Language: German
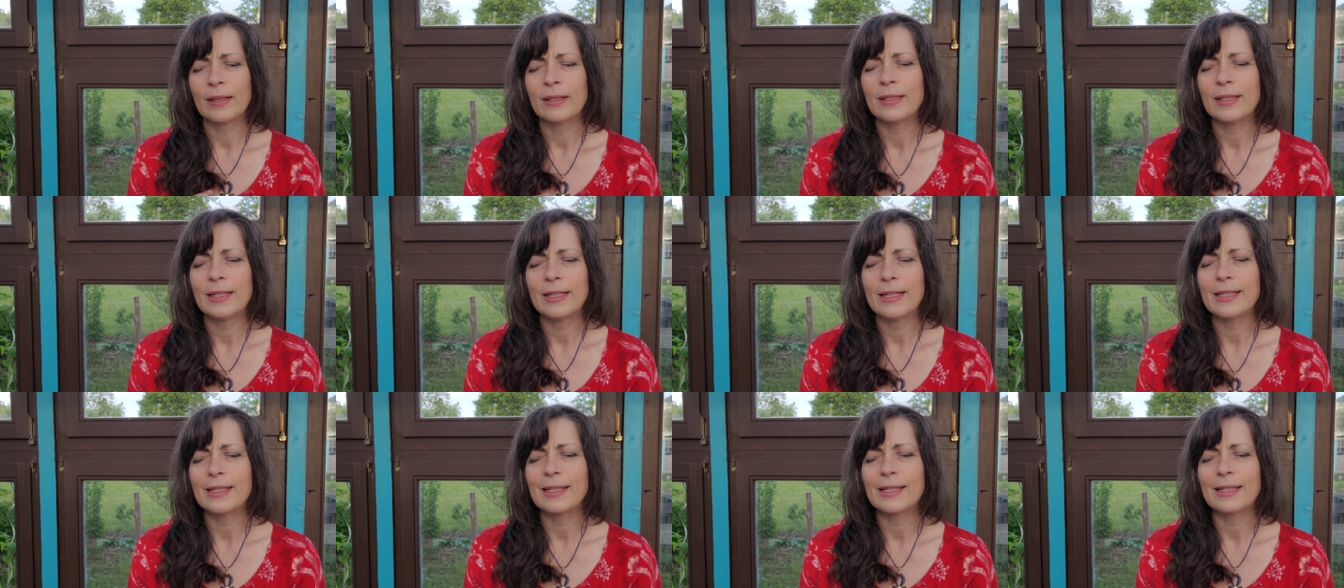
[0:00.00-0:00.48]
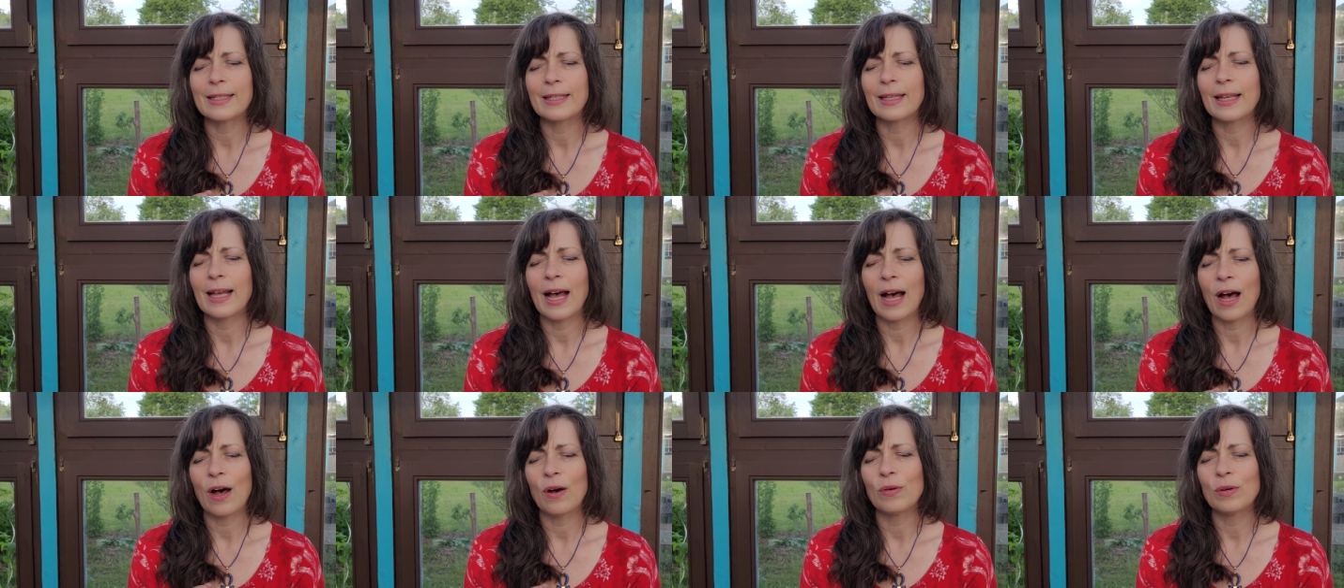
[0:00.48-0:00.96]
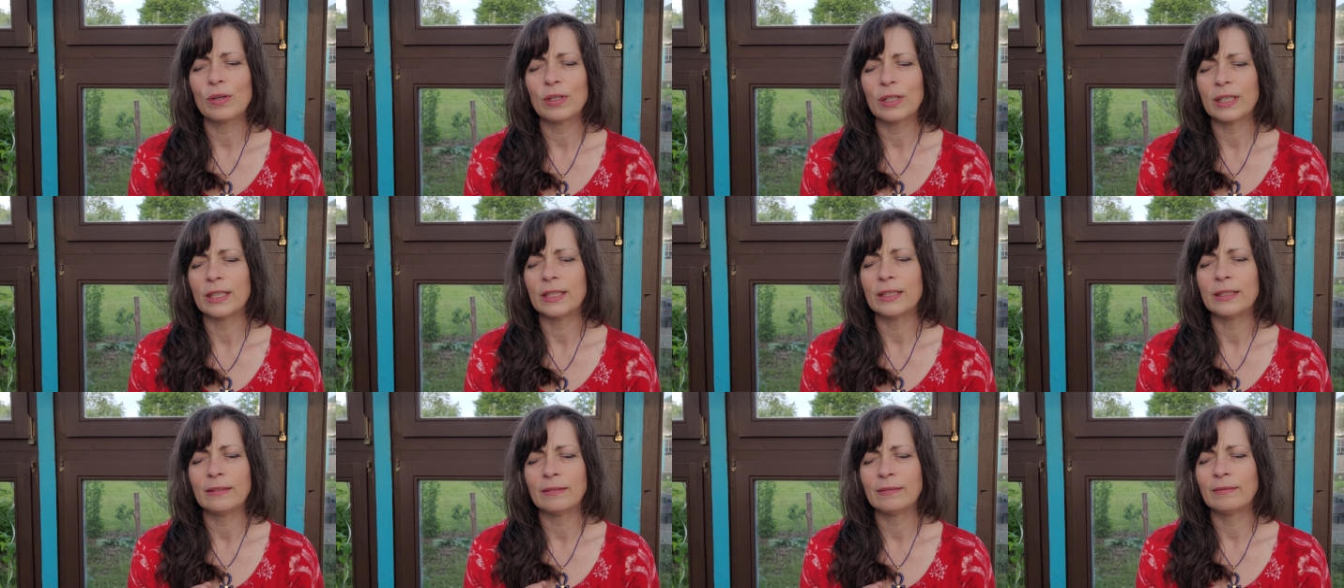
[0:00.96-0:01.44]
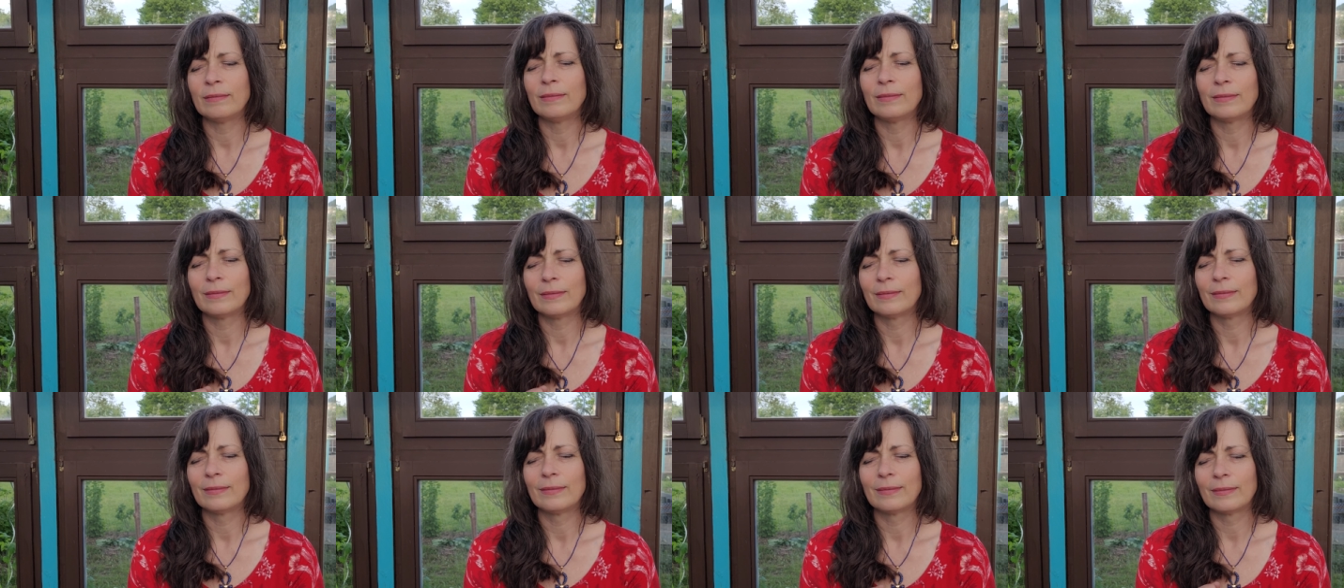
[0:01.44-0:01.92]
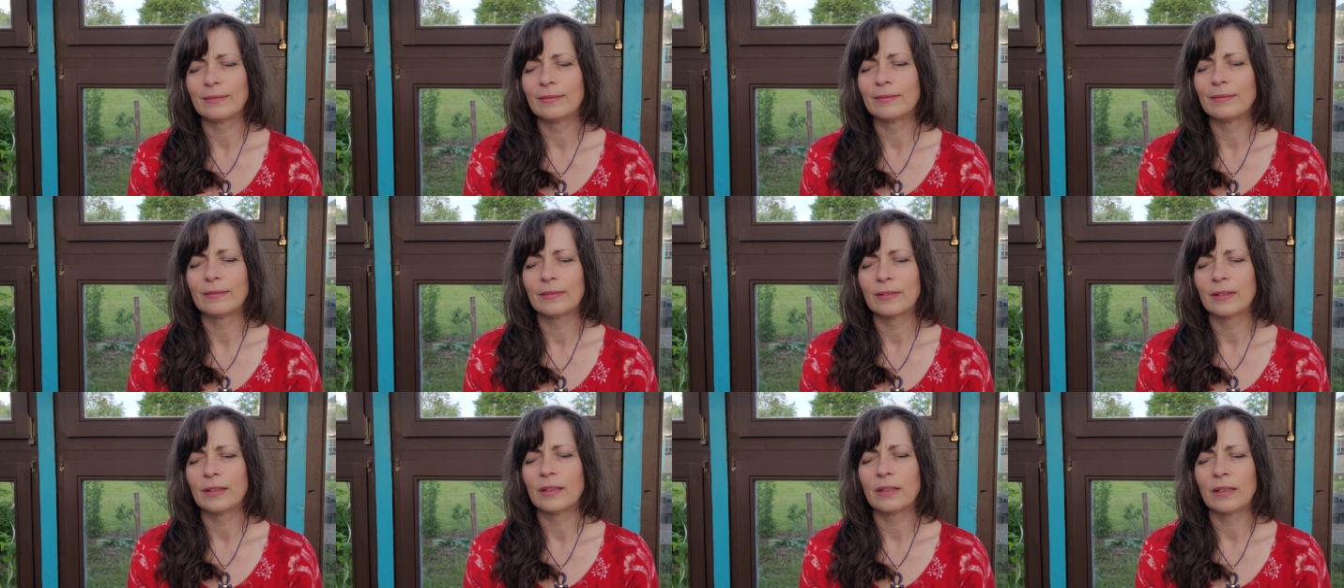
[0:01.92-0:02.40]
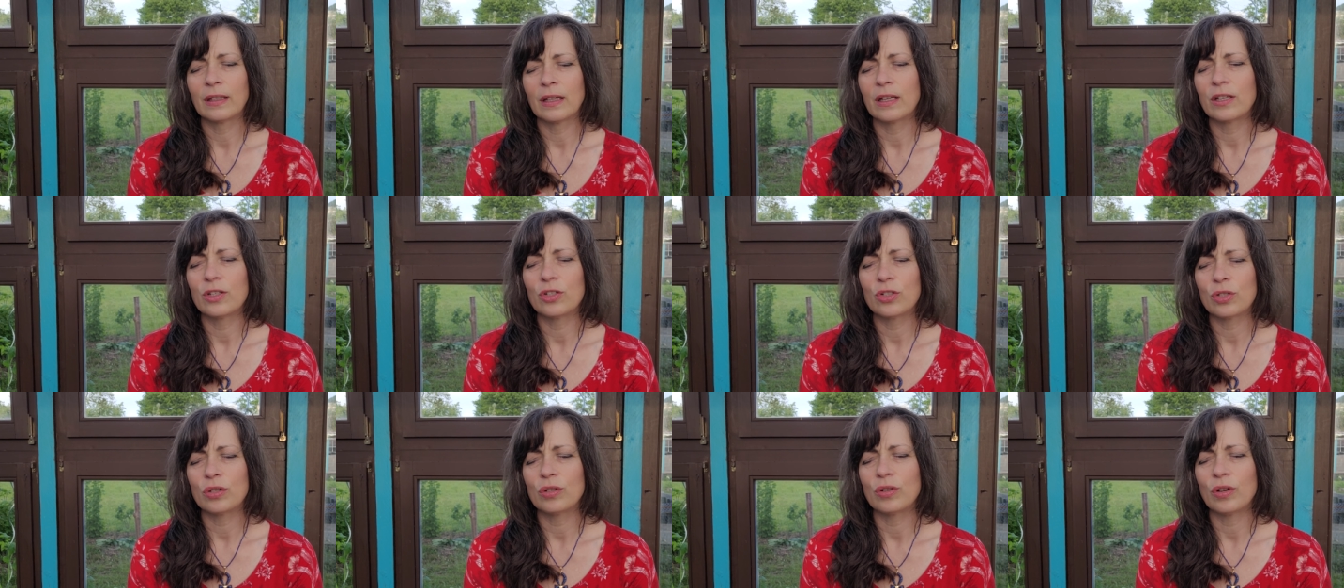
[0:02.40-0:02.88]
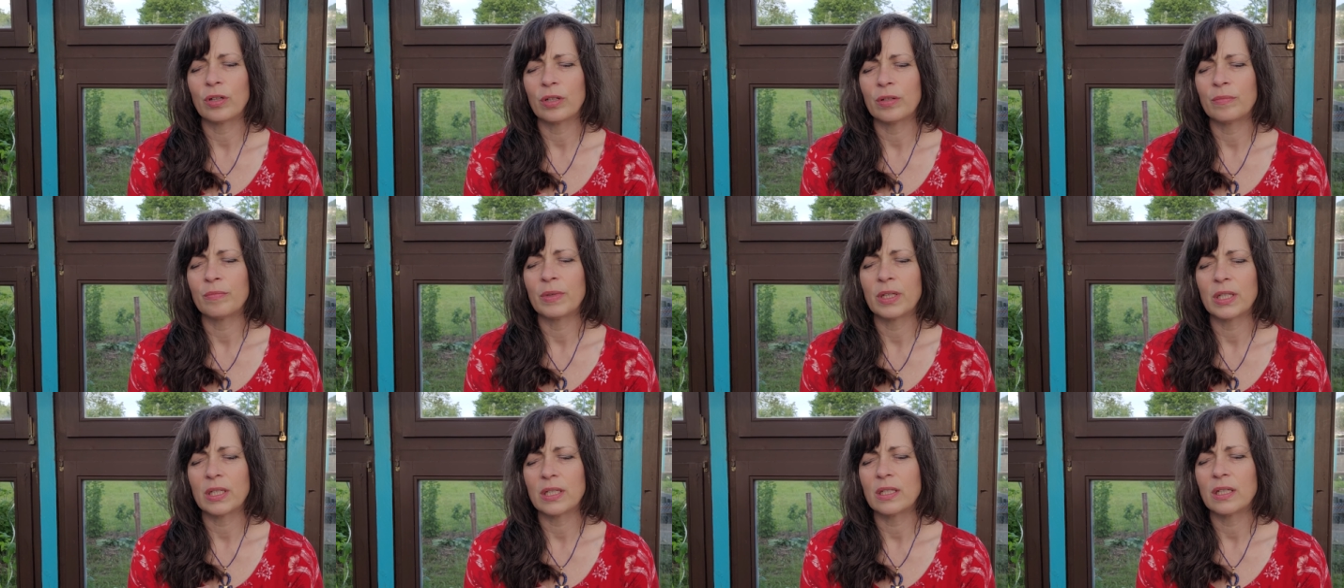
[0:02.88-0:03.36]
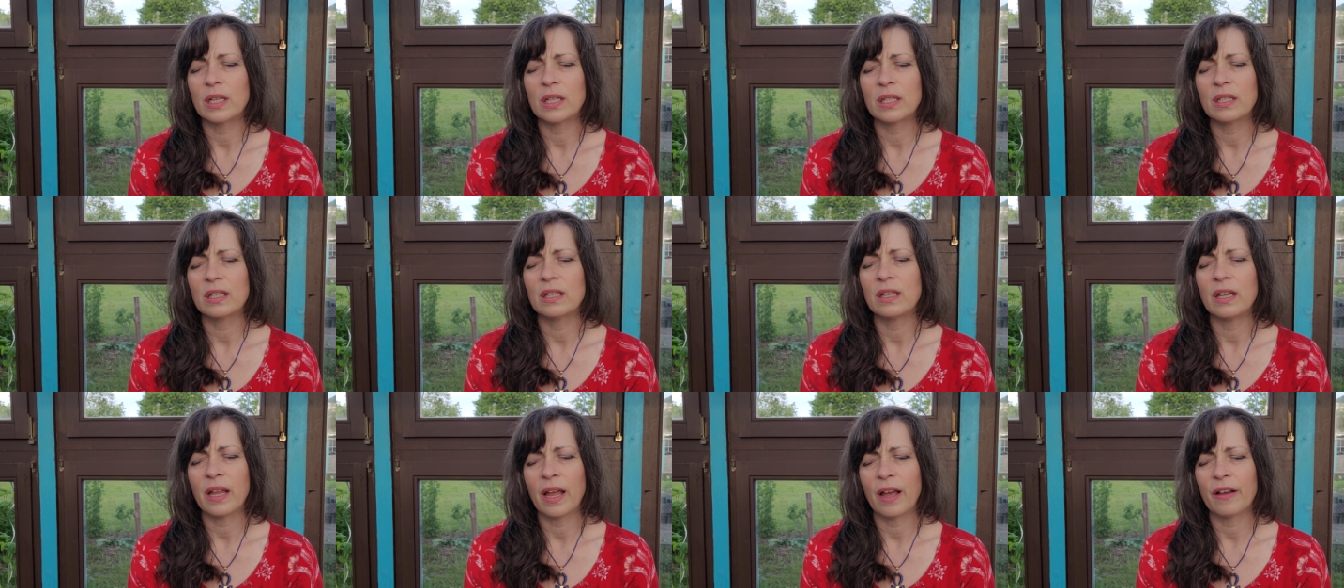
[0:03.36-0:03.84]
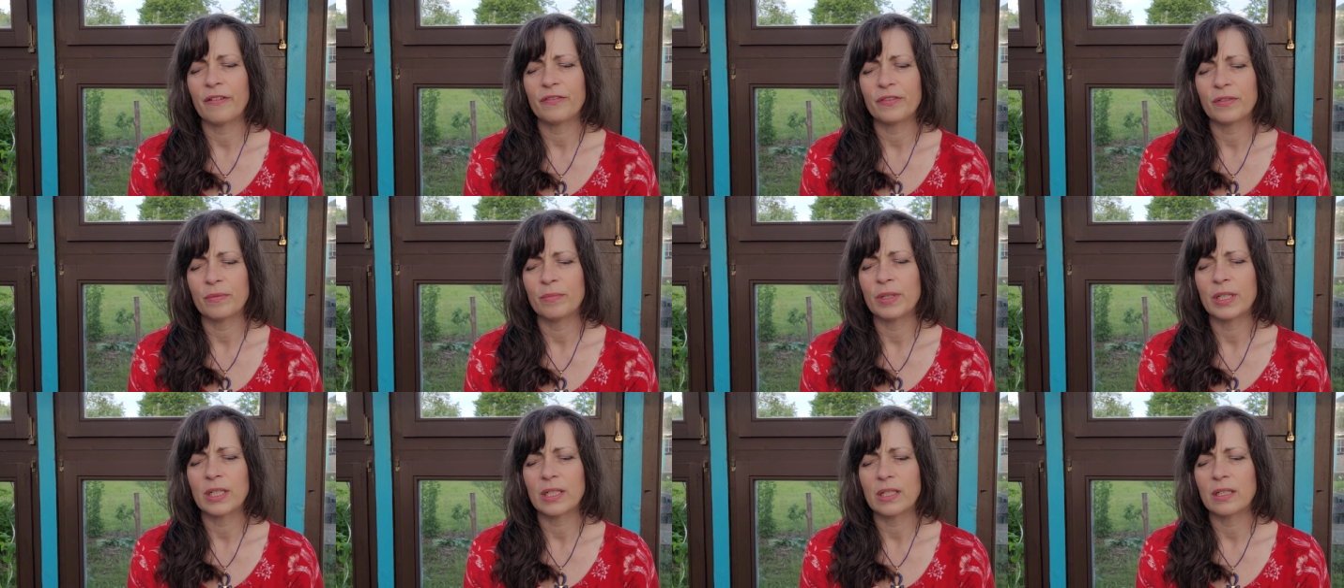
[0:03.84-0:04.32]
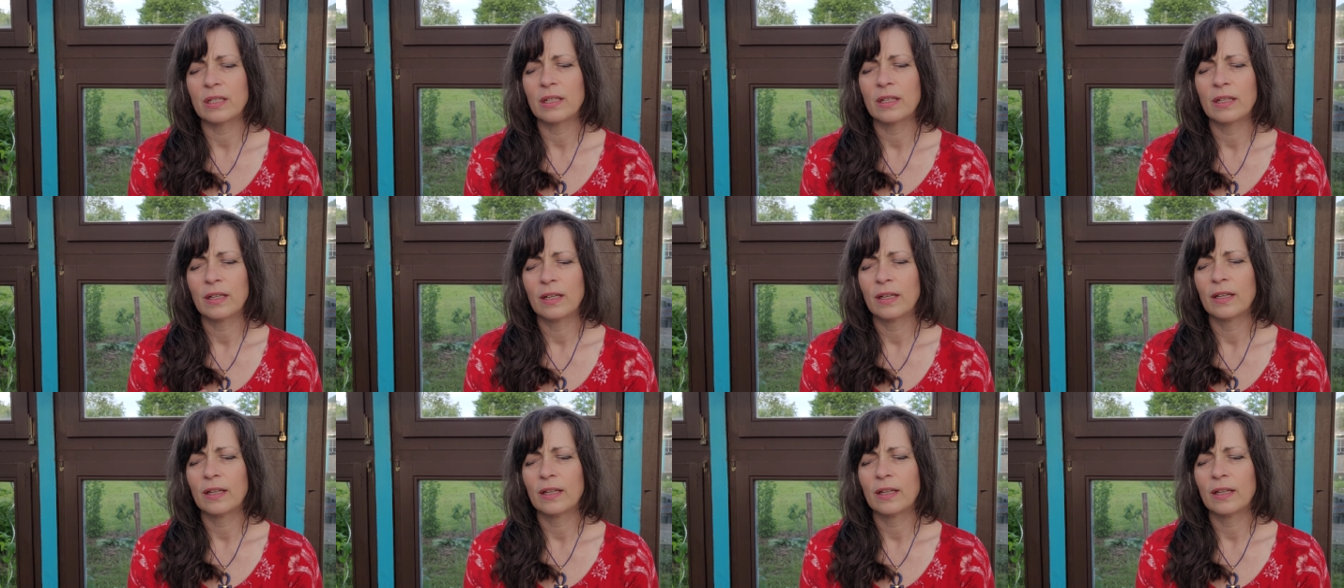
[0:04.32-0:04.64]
Dieses Rauchen stört mich, es nervt mich,